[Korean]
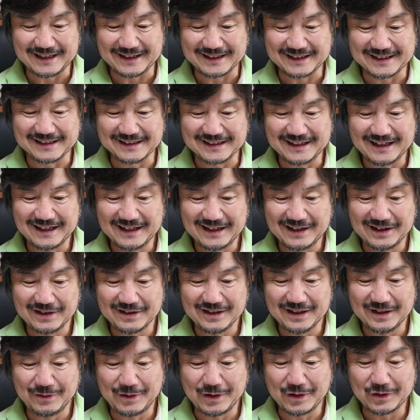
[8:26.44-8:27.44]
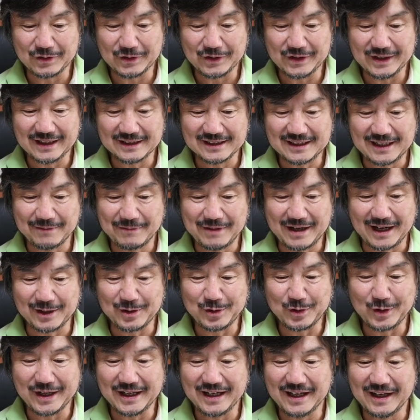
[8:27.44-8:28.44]
근사하네요. 이 외국인 참
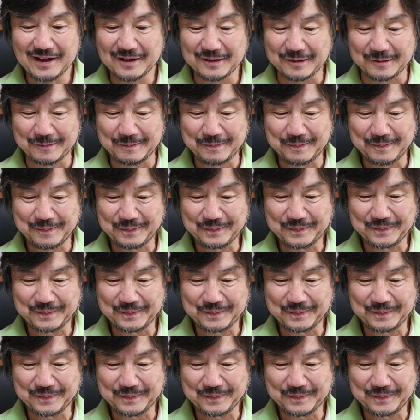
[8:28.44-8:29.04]
환유하네요.